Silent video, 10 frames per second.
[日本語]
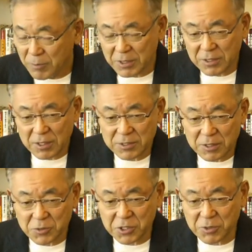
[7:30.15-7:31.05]

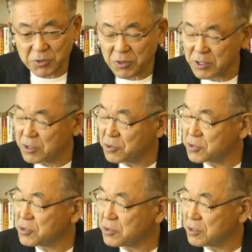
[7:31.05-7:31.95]
TSMC はそれは企
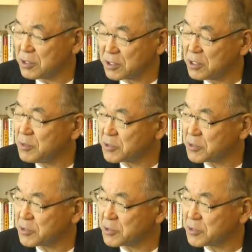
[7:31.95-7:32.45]
業情報秘